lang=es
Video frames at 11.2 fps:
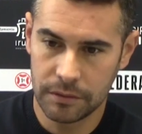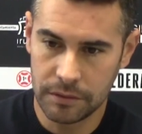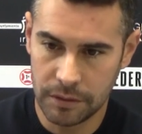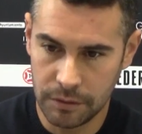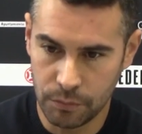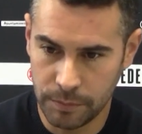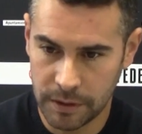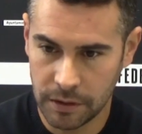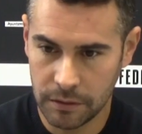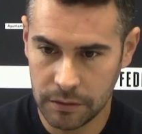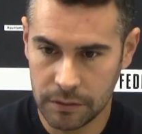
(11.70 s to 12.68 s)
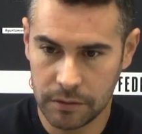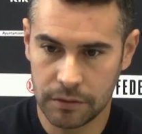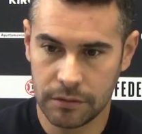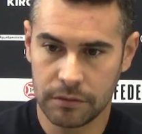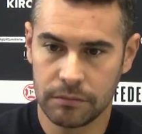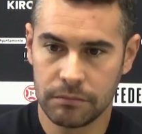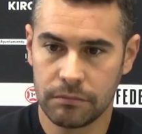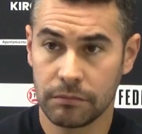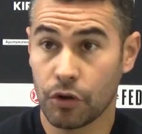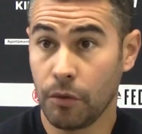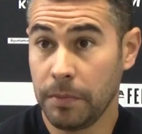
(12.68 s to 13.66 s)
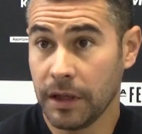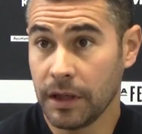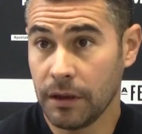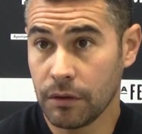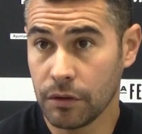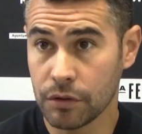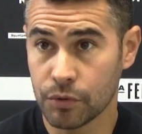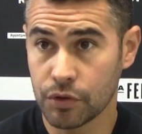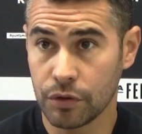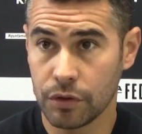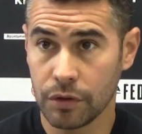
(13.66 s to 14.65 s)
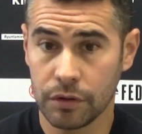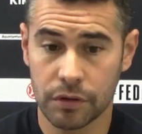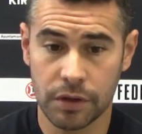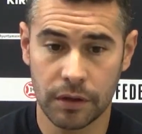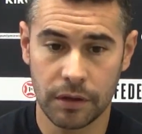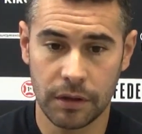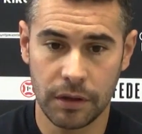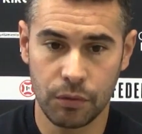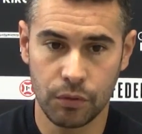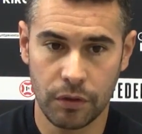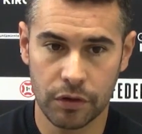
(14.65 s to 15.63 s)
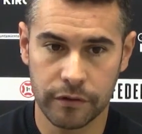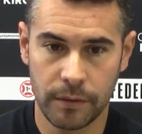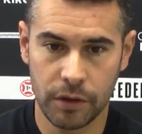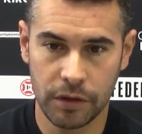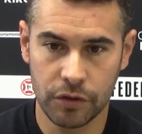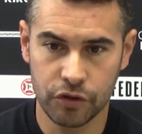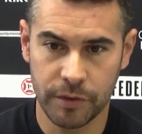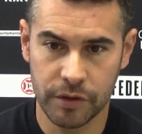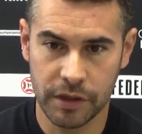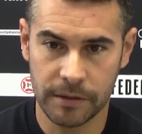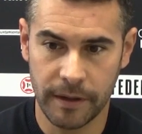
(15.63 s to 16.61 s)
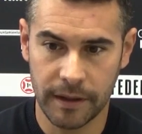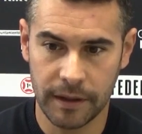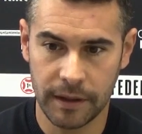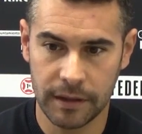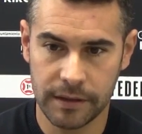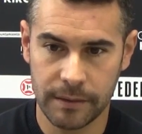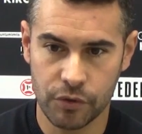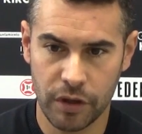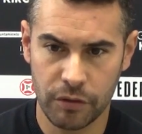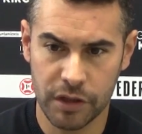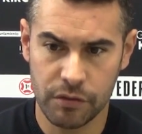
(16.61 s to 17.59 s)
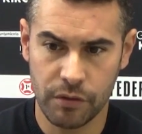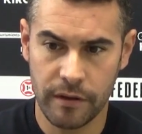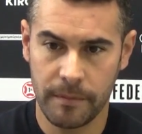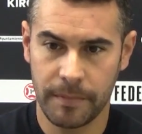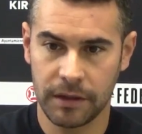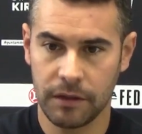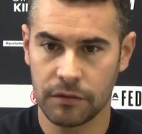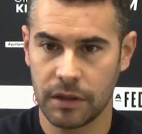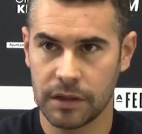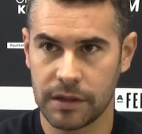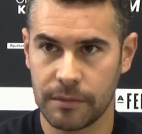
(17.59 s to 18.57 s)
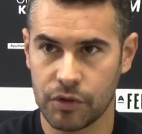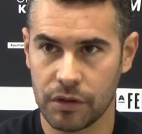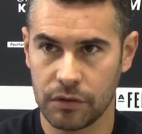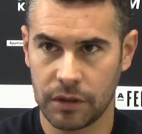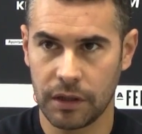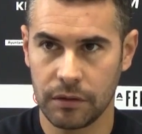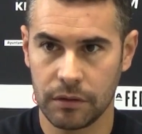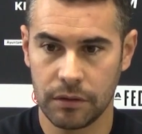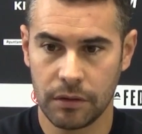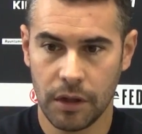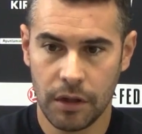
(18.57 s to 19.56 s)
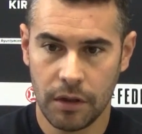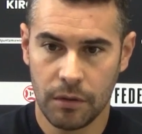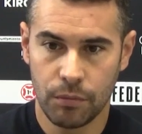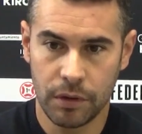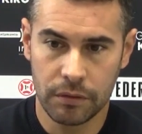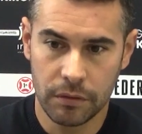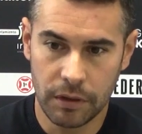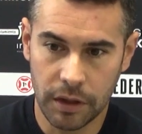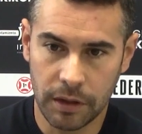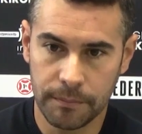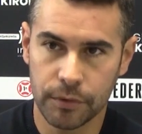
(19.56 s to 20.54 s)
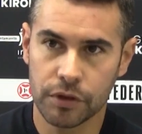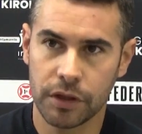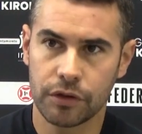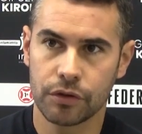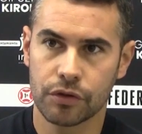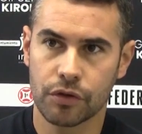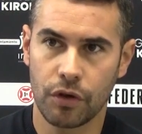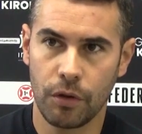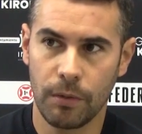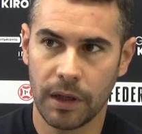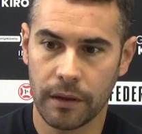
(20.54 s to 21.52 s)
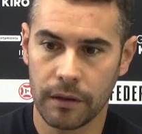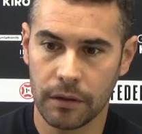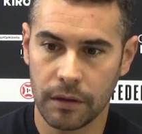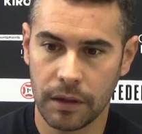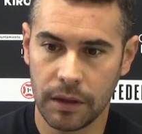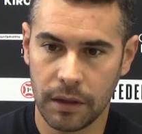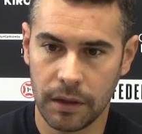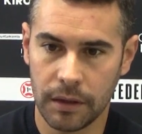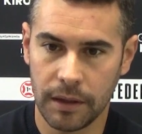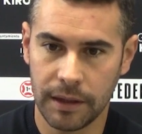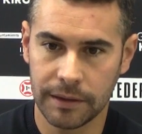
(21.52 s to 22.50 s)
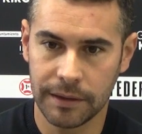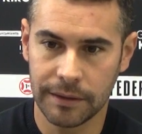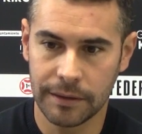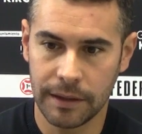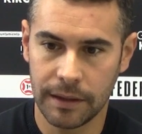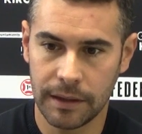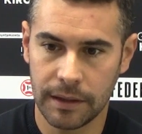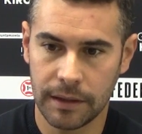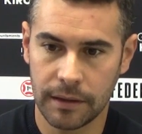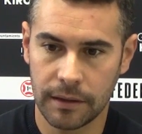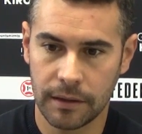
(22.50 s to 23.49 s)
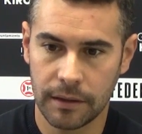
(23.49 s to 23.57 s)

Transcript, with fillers: eh, un partido complicado, ¿no? Como son todos, ante uno de los favoritos, pero sí que es verdad que estamos hablando de una secuencia de partidos en la que estamos encontrando, bueno, equipos hechos con la obligación de, de intentar